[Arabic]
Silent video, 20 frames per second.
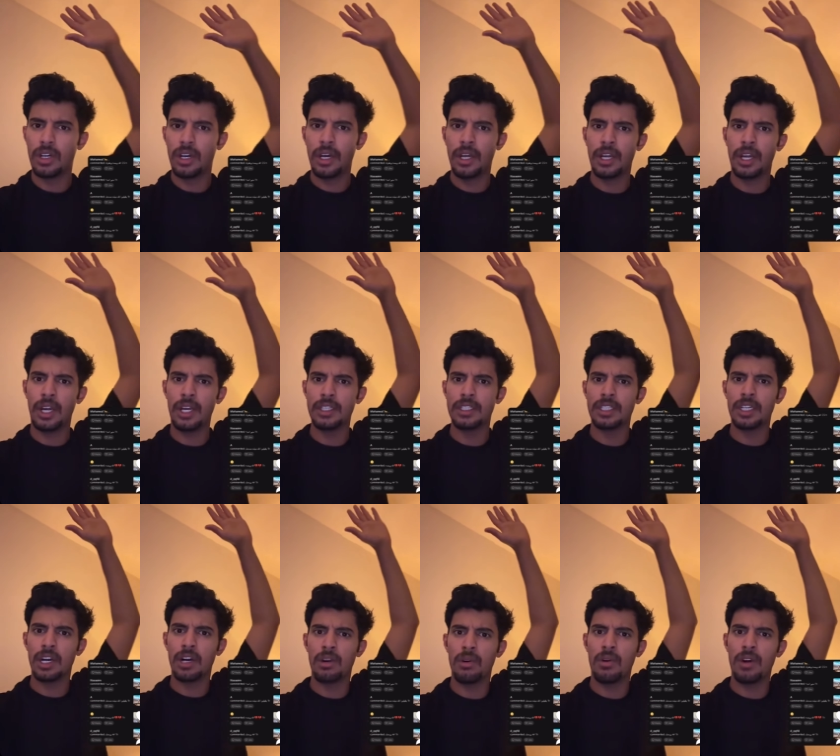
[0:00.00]
انا حي
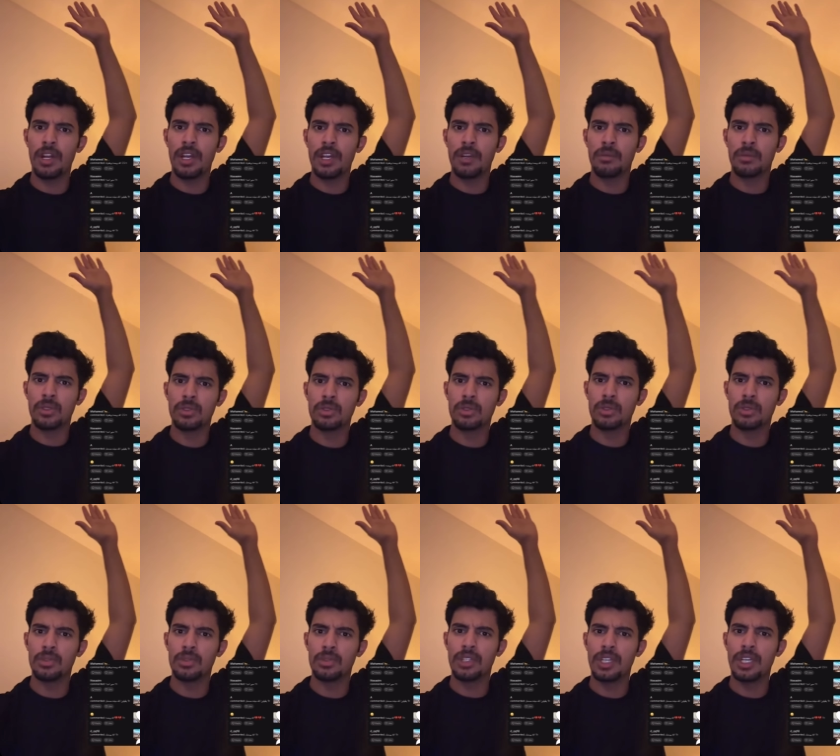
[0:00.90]
يا اخوان انا موجود
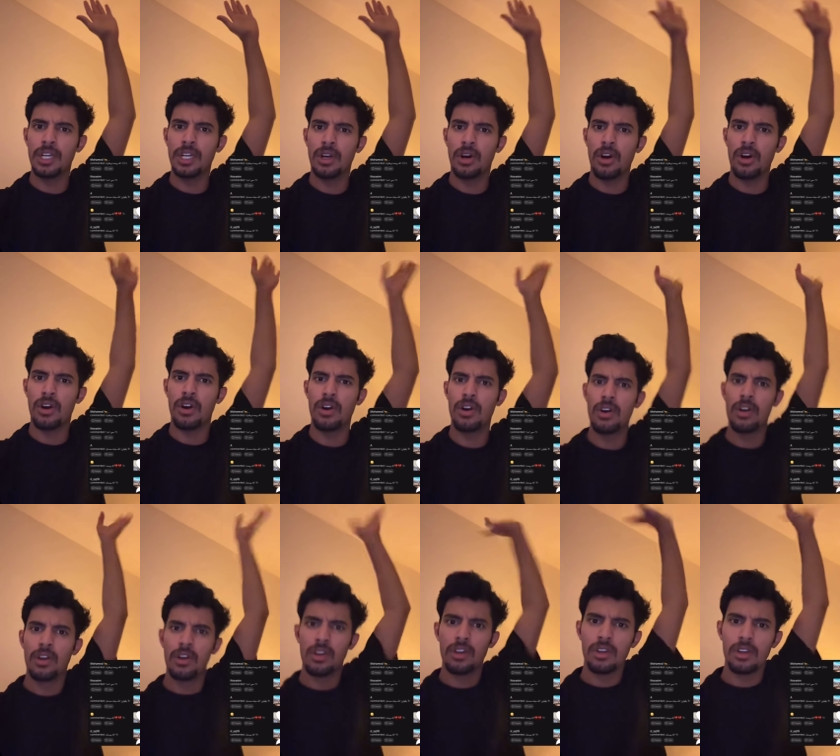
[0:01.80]
هنا يا هو
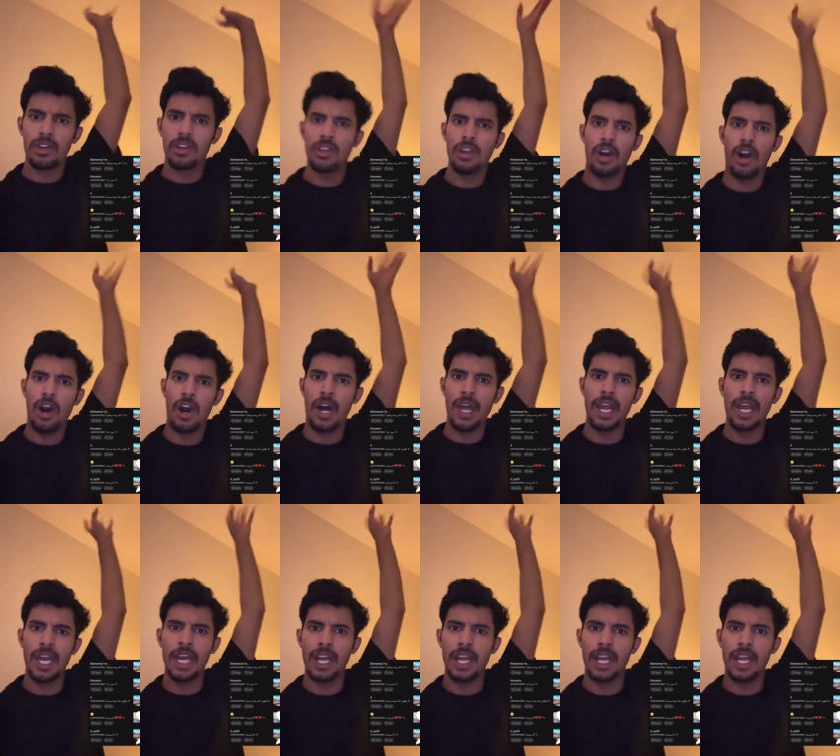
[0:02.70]
انا هنا